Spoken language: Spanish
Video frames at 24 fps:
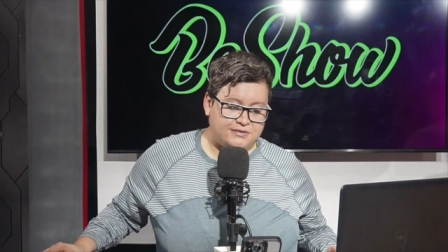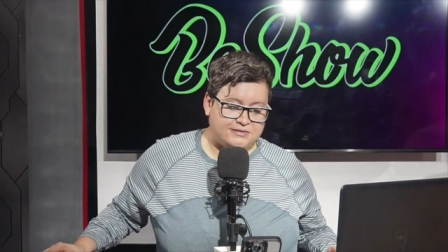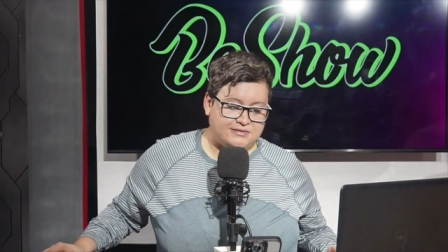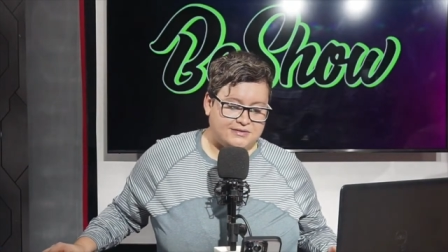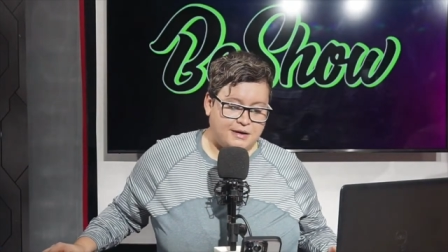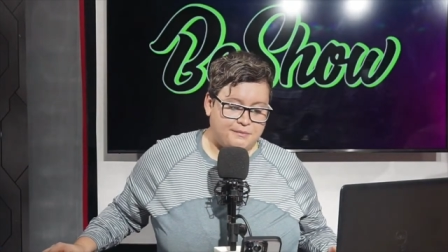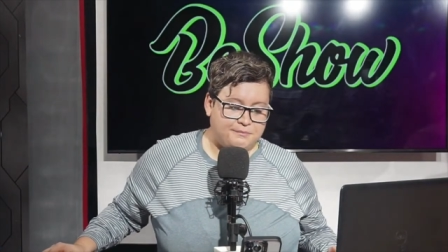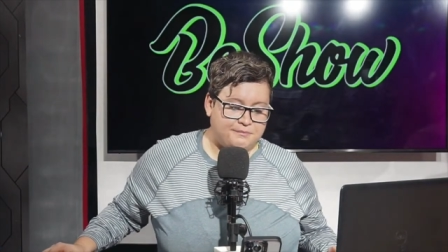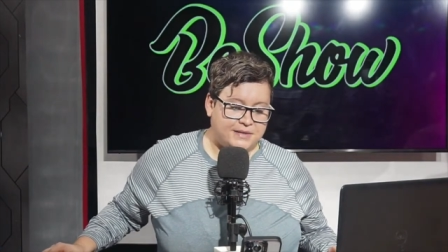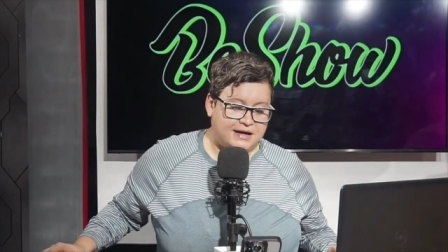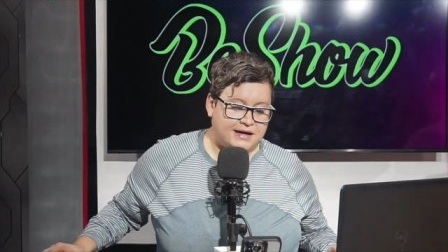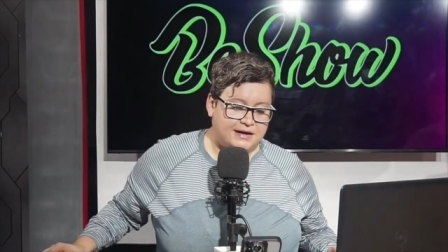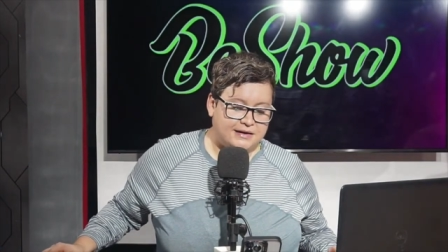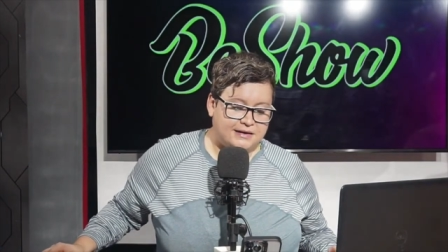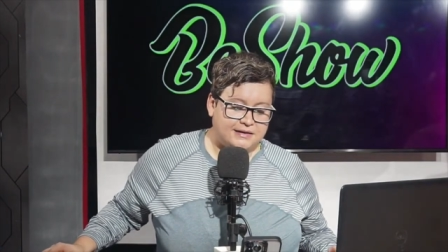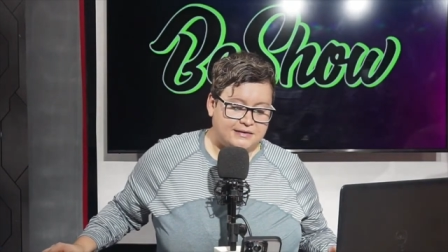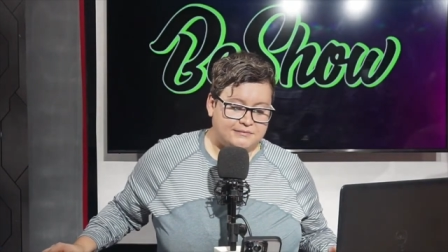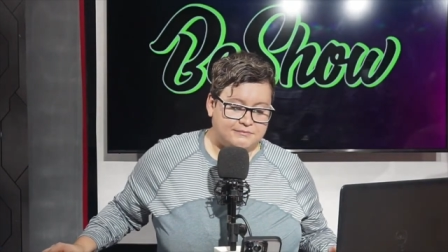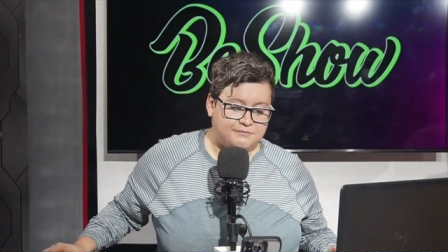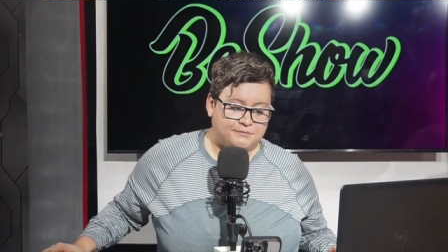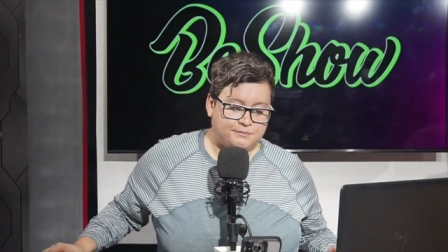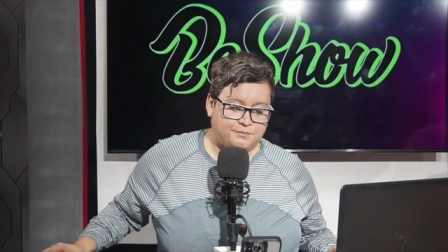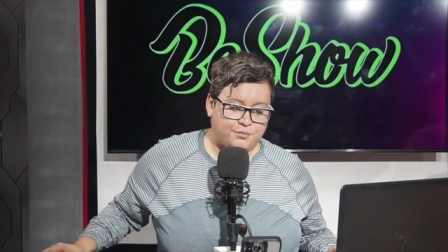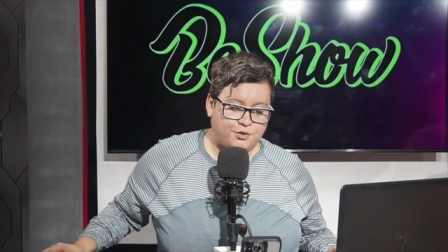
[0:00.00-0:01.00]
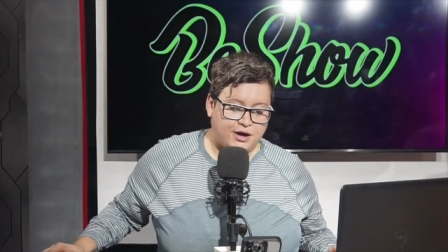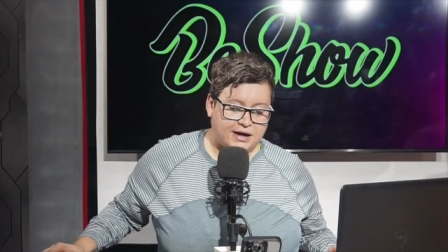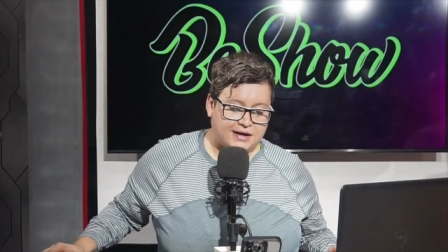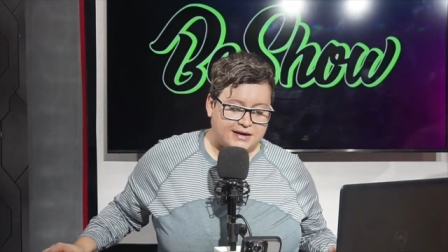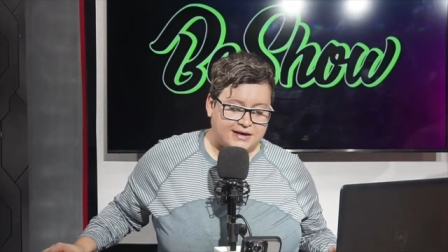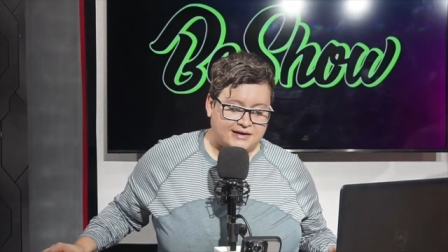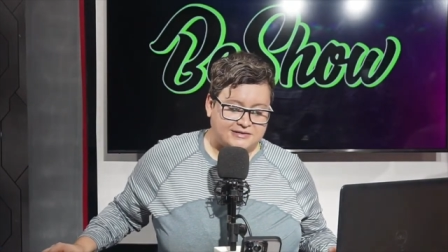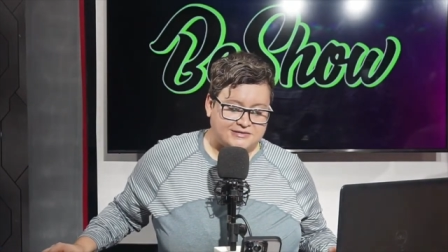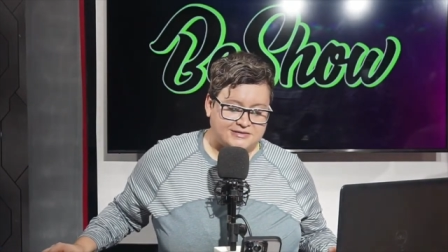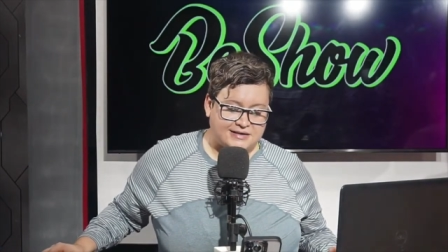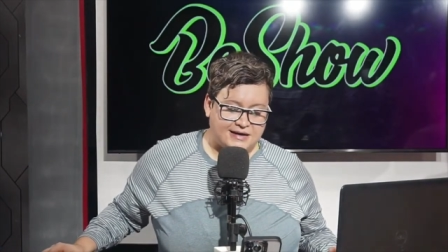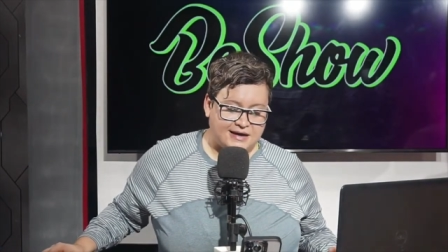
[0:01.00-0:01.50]
También por
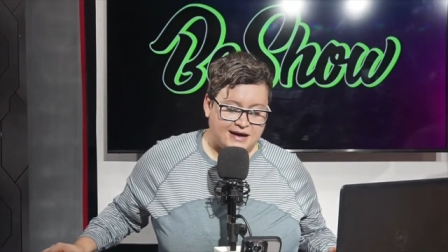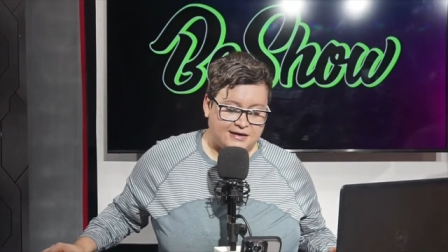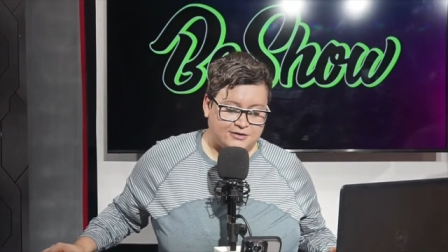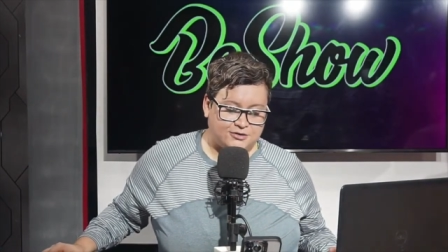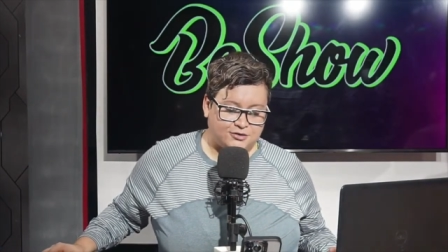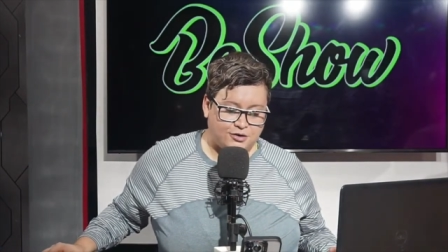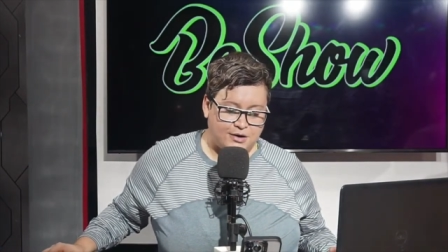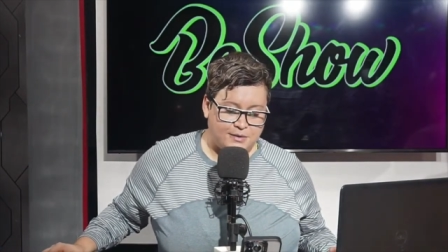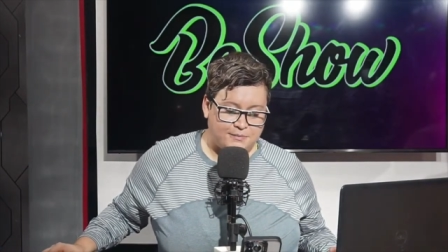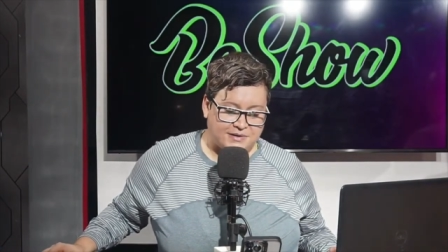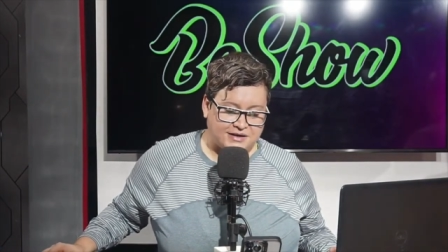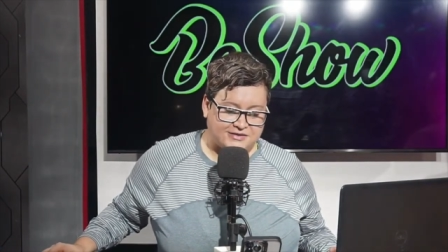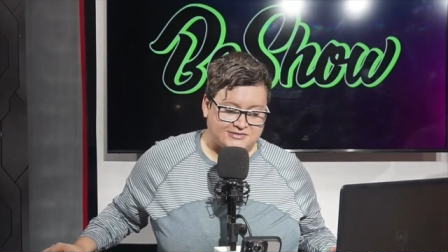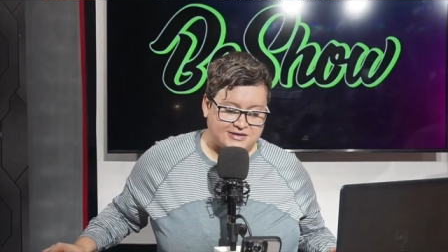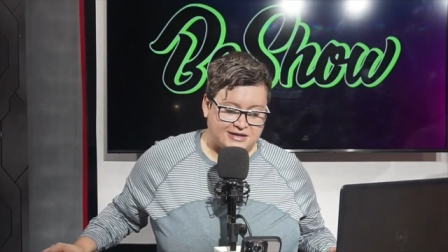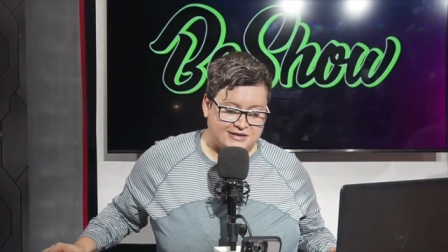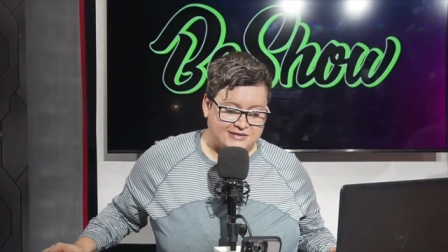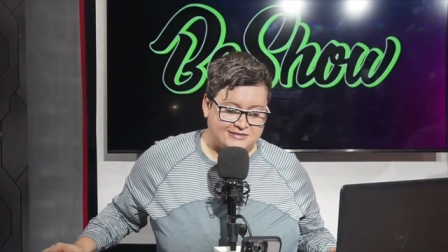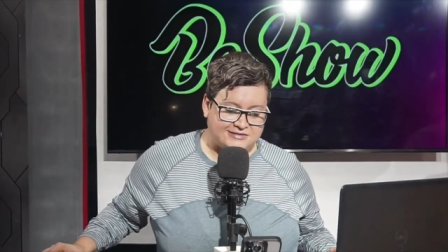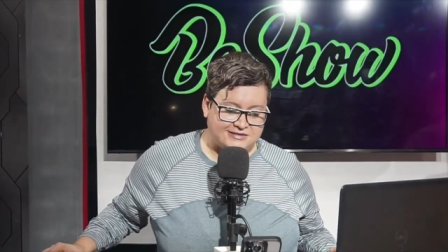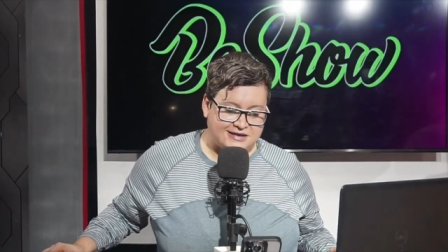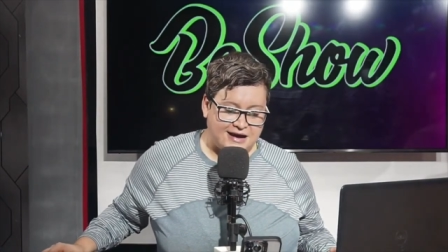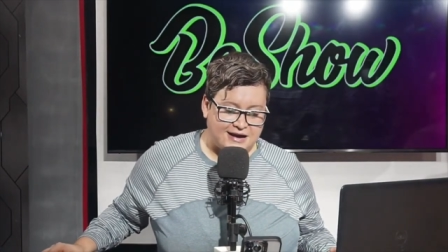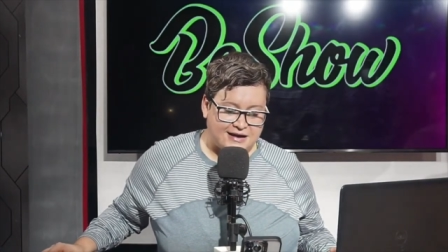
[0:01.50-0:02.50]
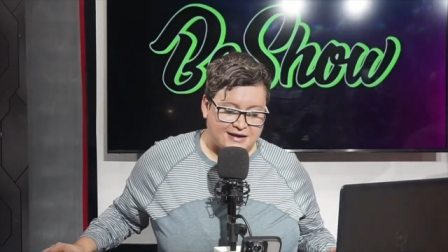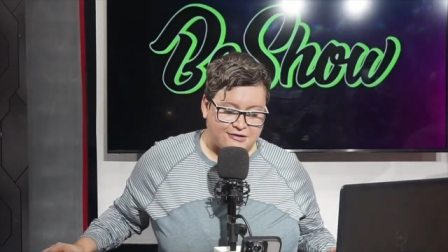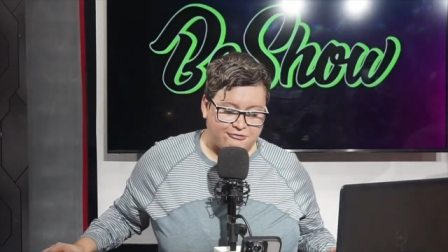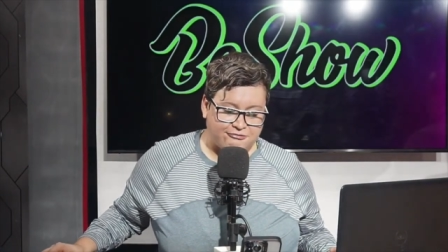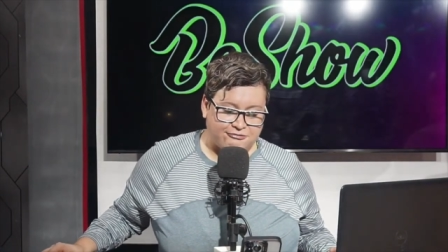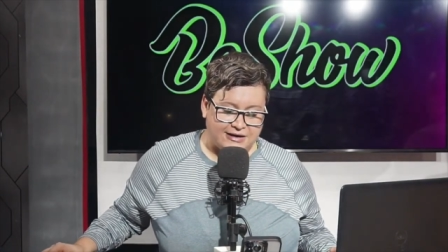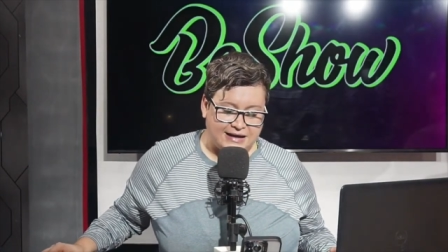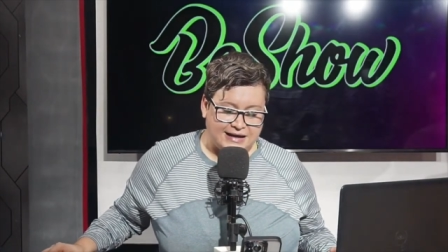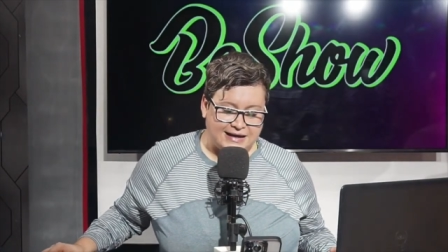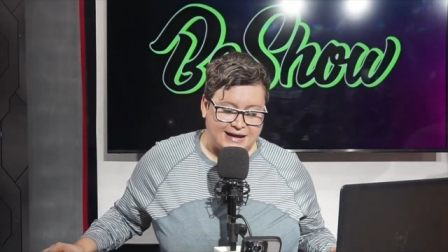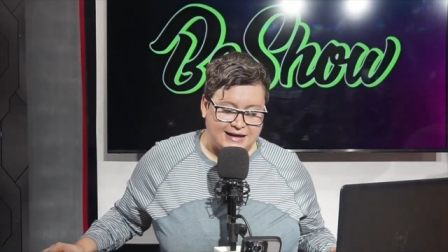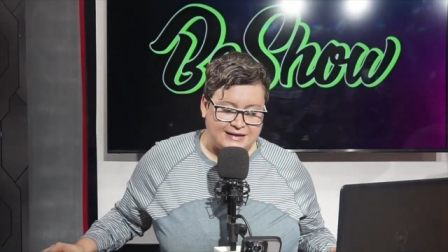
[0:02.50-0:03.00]
aquí hace acto de presencia
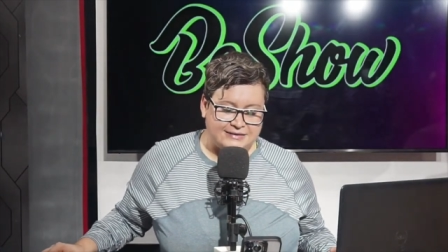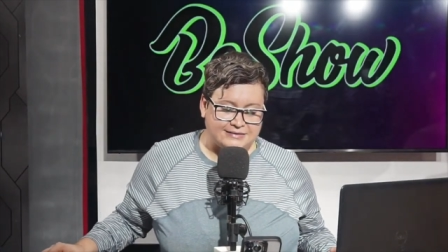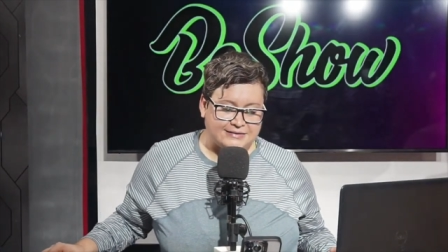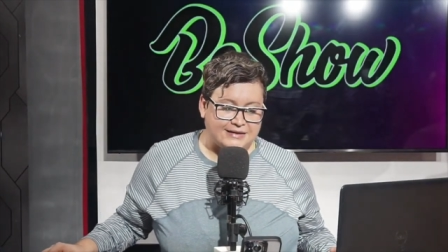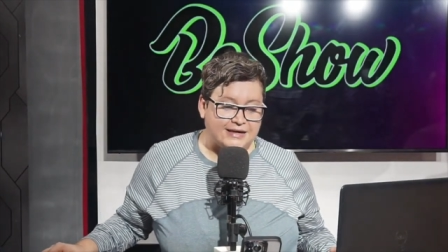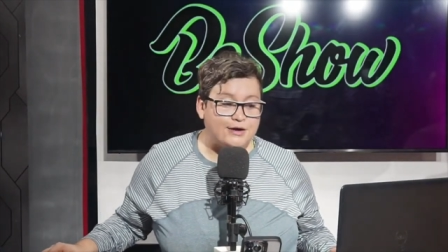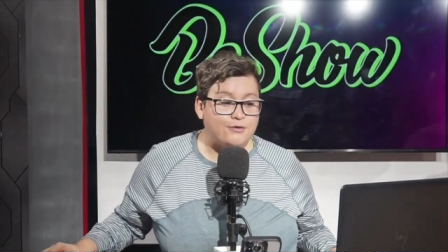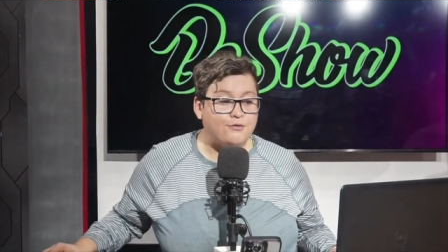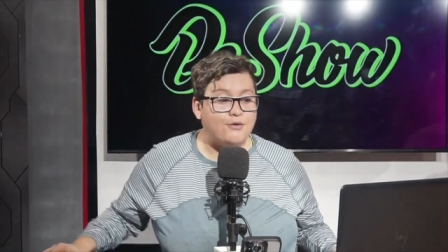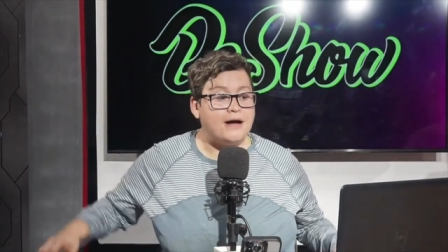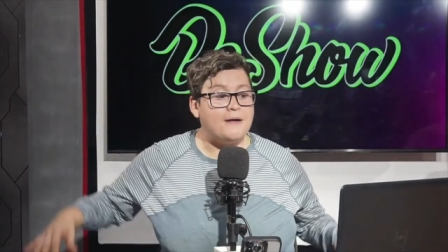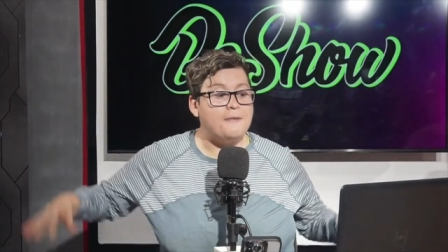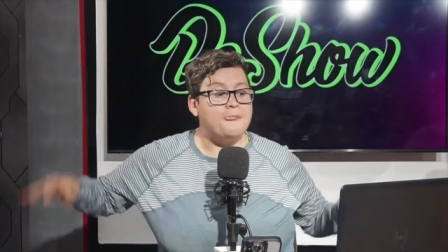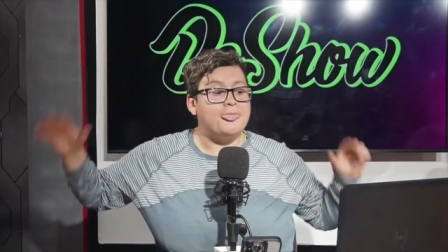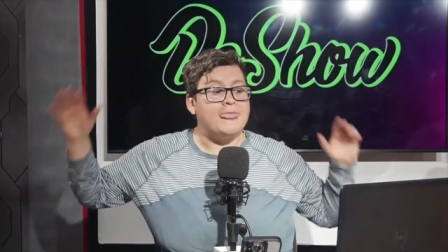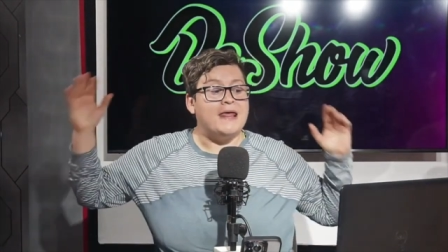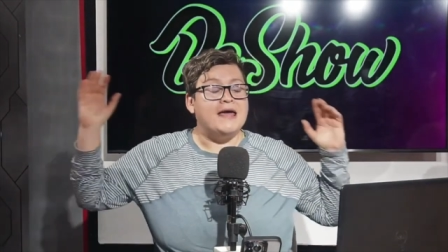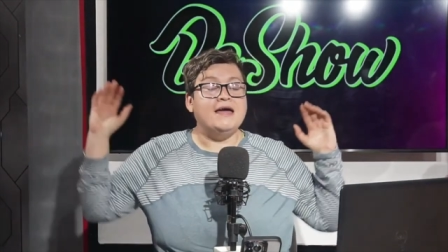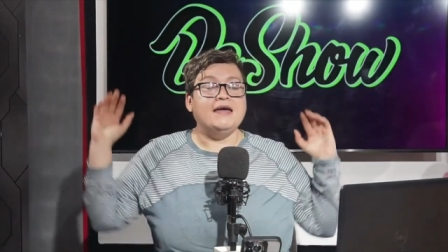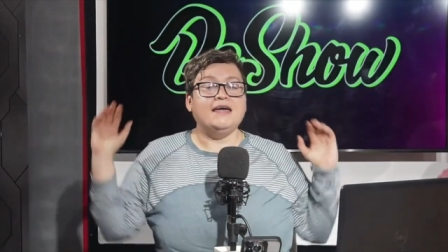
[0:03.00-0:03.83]
Rafael la Antigua.